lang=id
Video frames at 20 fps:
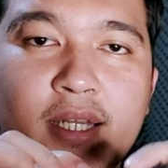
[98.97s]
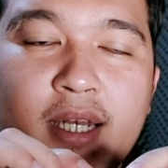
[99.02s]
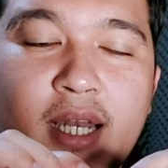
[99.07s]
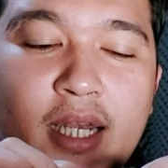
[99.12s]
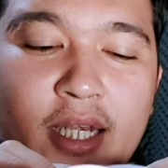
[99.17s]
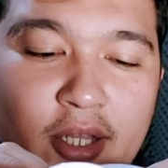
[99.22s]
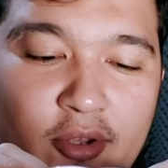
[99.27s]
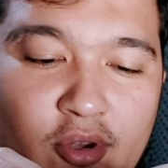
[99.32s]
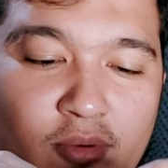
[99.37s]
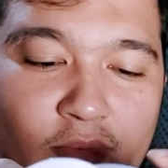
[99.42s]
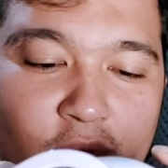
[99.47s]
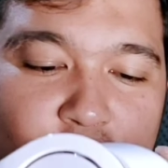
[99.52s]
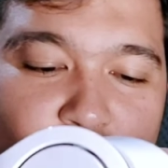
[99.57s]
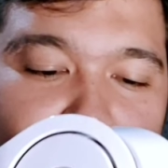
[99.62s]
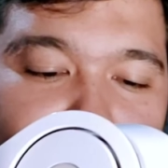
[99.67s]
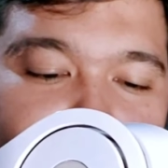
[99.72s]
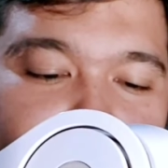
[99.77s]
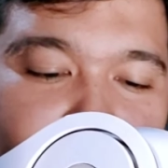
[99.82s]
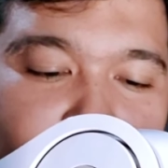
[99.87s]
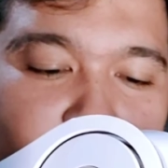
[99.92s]
nanti gue mau
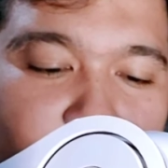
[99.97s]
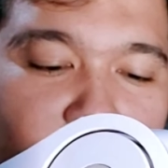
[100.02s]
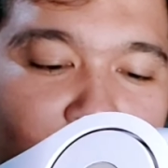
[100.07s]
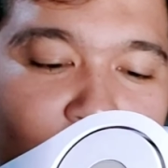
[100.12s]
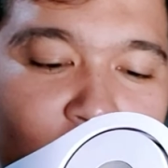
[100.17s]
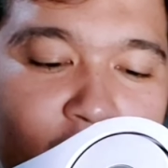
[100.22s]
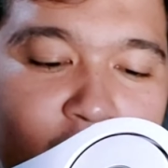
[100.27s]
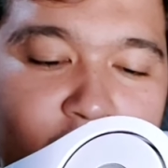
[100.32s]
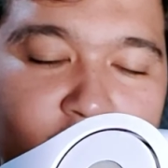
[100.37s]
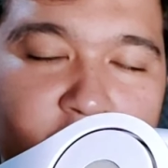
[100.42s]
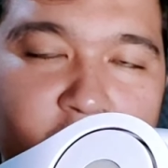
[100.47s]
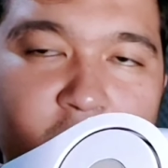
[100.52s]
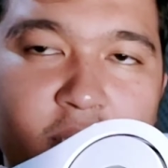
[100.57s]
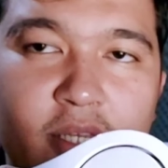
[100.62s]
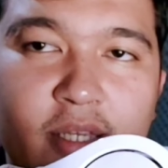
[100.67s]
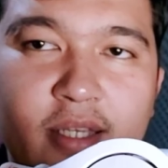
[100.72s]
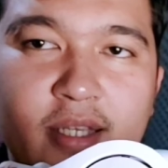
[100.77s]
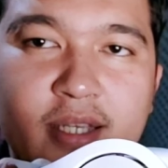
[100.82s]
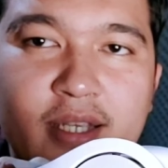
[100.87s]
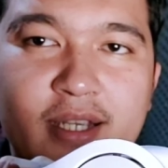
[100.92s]
coba cari lagi nih
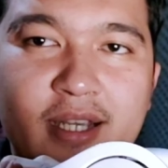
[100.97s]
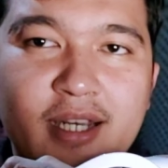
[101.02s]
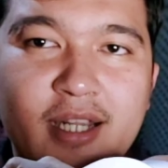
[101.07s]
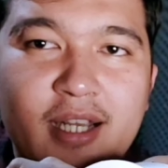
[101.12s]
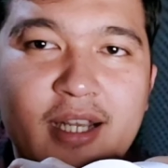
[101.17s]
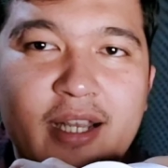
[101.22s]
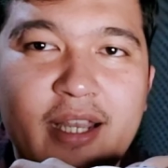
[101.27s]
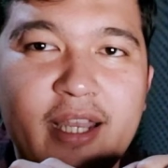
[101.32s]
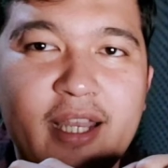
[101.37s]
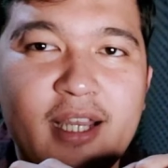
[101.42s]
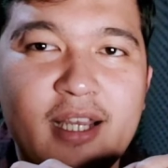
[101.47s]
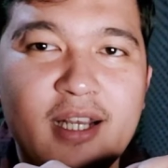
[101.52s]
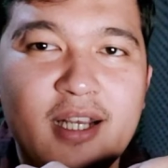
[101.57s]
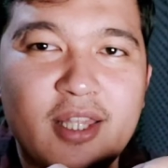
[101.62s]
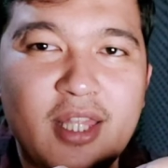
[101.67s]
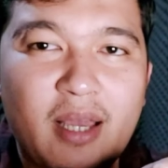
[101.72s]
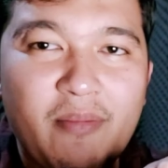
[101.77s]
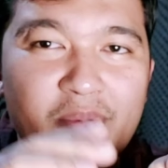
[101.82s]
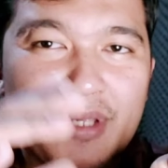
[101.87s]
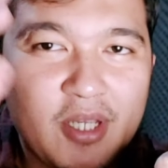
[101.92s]
karena
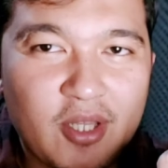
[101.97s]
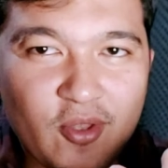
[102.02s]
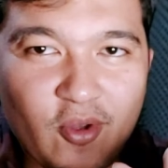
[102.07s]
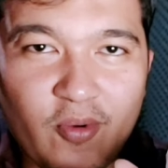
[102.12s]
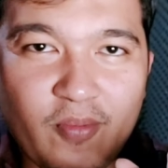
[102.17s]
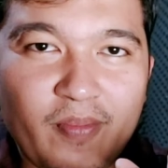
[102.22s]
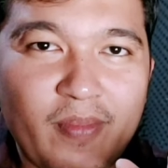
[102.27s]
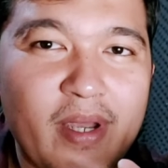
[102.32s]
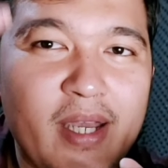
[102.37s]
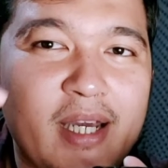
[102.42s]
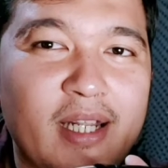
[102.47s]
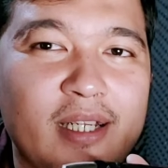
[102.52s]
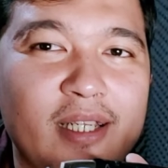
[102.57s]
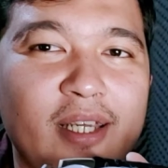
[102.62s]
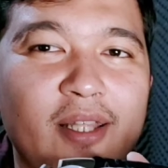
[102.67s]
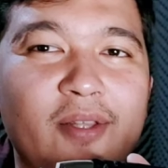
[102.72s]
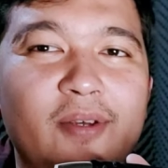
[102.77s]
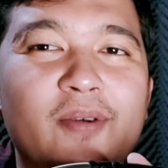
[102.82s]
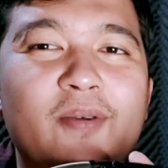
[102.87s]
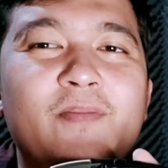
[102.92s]
kayak abis ketombean
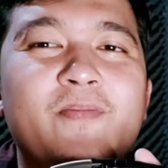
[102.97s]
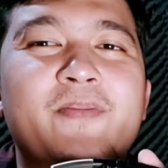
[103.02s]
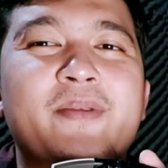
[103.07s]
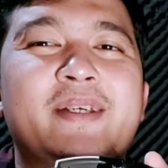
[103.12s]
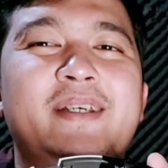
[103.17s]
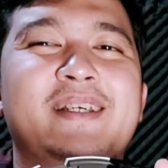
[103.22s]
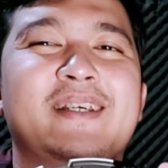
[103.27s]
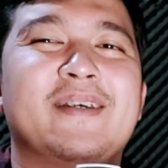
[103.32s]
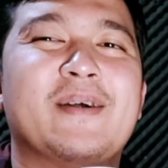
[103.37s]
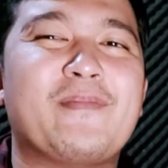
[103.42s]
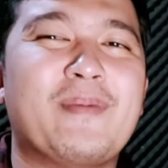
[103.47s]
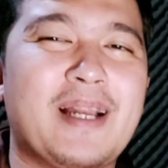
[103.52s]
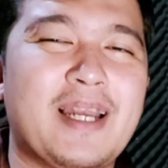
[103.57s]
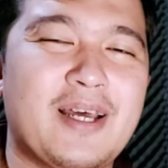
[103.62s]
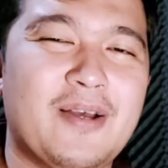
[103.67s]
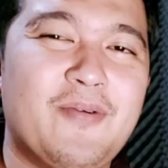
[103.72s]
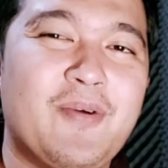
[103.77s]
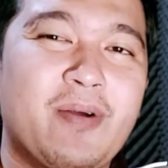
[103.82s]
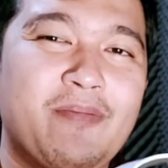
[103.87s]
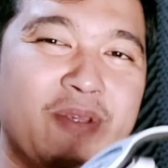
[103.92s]
gitu
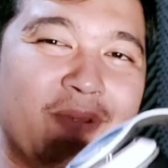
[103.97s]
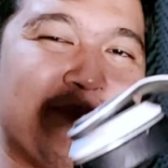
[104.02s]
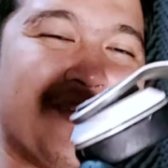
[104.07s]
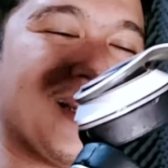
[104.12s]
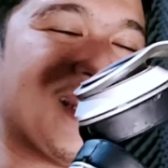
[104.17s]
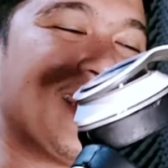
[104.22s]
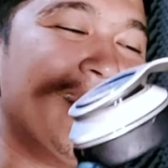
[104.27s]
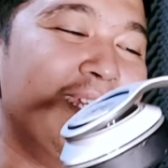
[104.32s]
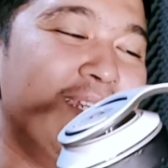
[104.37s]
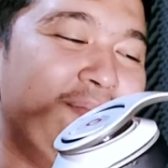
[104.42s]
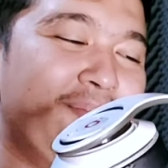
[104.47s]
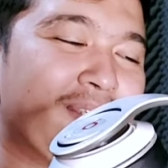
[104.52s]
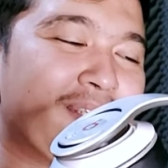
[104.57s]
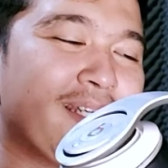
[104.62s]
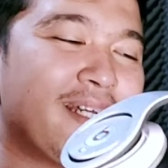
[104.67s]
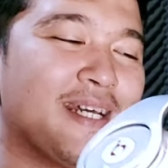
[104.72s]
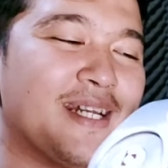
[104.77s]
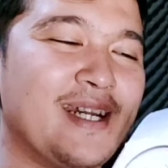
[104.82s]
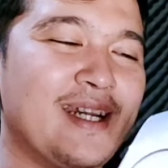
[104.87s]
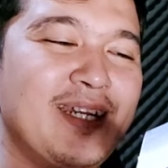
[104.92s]
kepala gue abis pakai ini
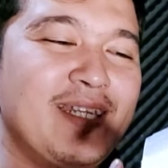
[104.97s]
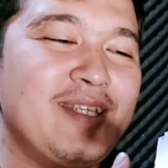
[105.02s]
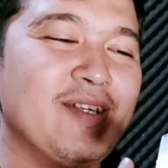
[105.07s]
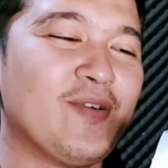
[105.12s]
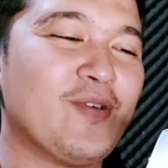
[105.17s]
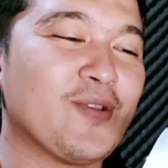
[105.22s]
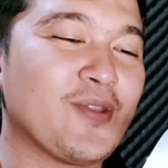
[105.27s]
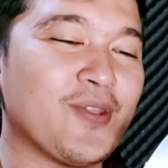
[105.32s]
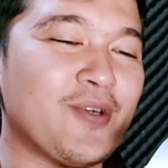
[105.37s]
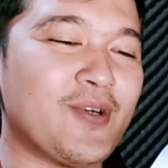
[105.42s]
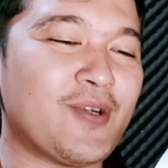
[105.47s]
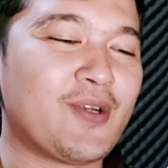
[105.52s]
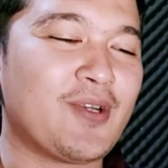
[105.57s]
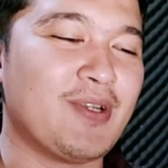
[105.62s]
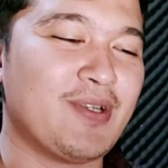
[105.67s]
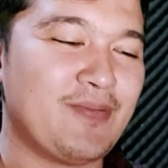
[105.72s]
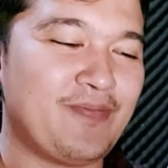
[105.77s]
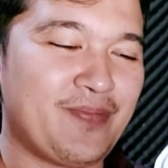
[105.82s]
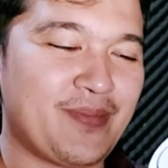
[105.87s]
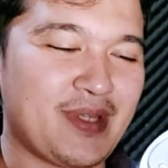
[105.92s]
biasanya karena ininya kotor
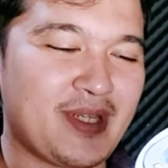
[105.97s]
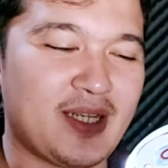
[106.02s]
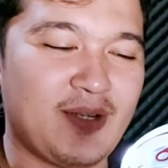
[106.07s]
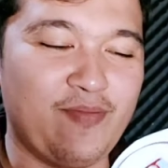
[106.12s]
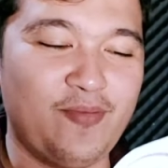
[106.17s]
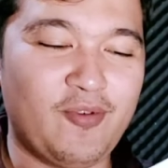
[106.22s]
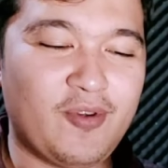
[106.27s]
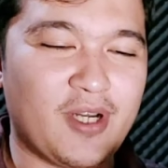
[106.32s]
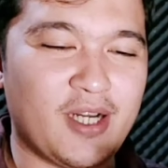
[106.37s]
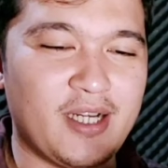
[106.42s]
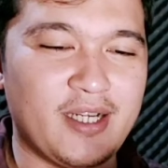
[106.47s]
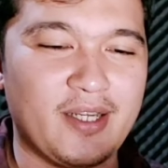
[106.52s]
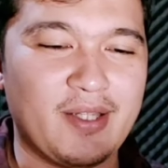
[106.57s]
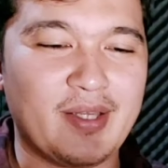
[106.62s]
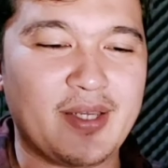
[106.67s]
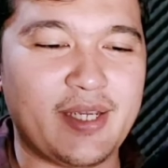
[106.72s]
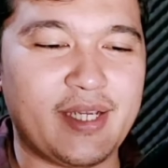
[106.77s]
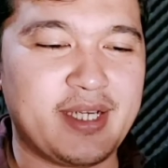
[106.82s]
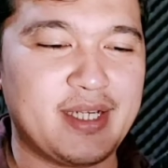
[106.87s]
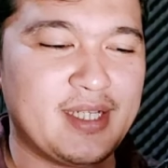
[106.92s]
kebuka
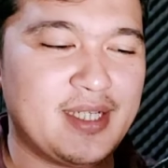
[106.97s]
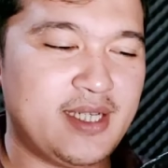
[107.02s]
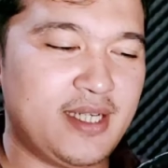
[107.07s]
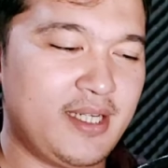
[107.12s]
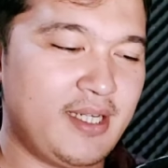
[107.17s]
gitu ya